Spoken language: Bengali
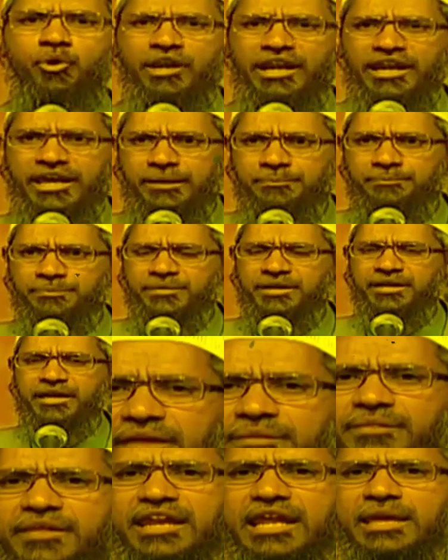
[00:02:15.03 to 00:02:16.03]
ঘোষণা করো
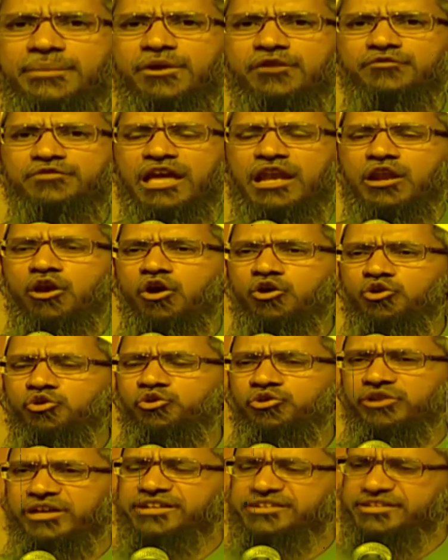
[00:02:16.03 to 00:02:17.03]
তোমার প্রতিপালকের নামে
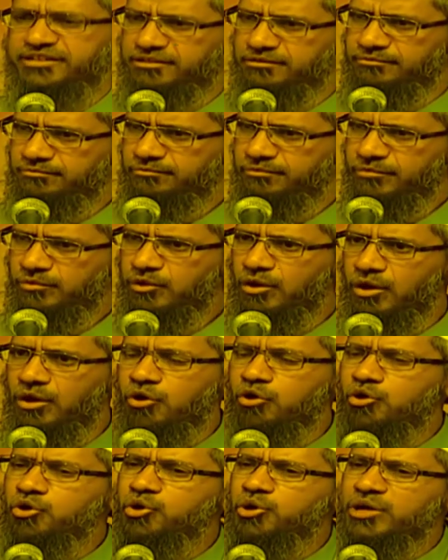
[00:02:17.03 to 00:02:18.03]
যিনি সৃষ্টি করেছেন
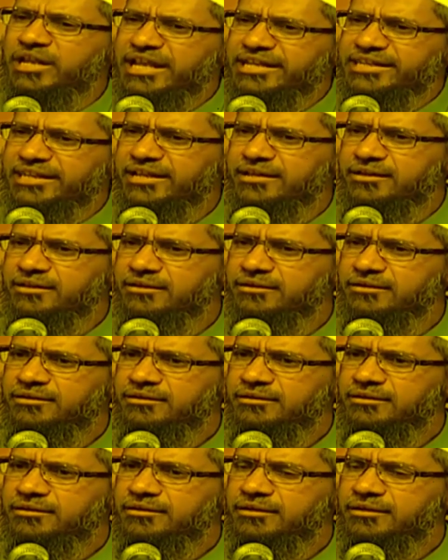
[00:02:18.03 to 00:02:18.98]
সৃষ্টি করেছেন